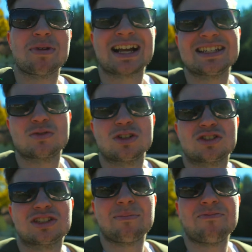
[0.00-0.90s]
noch mal ganz
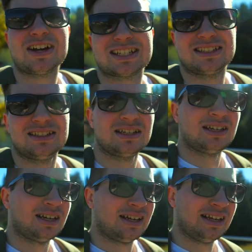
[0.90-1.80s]
kurz zusammenfassen,
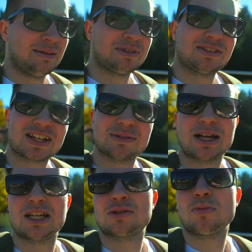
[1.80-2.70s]
ähm, zwecks
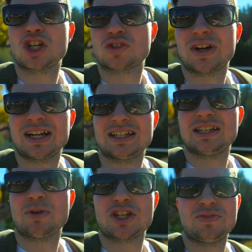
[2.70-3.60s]
meines Merch, weil
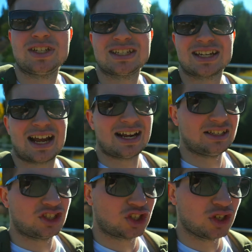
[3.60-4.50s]
ich möchte wie gesagt
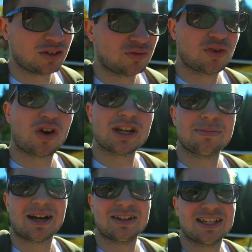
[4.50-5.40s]
ein Shirt für euch
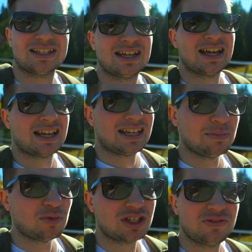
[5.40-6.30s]
machen, denn
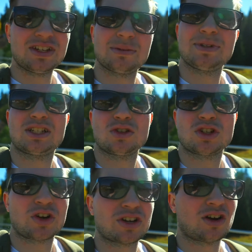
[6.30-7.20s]
ihr motiviert mich
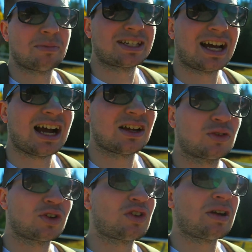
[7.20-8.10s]
durch eure Kommentare,
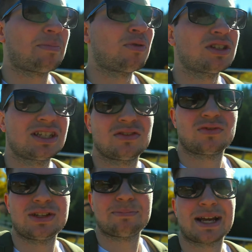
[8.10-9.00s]
durch euer positives
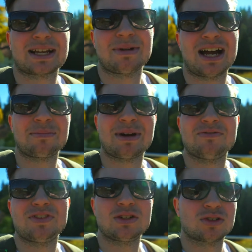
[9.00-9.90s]
Feedback immer an
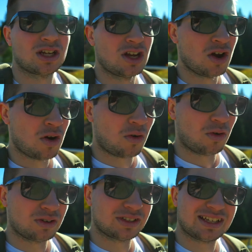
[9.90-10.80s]
meinen Videos
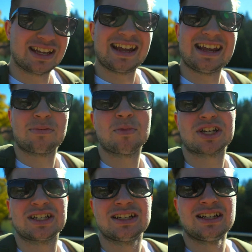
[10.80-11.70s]
und ich
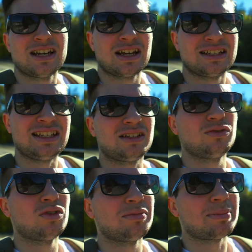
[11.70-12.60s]
möchte nicht
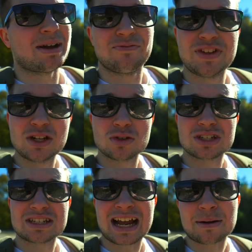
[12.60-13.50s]
nur mit meinen
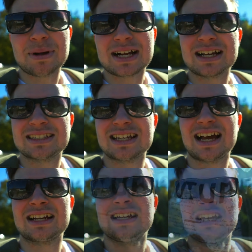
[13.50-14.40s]
Videos Dankbarkeit zeigen,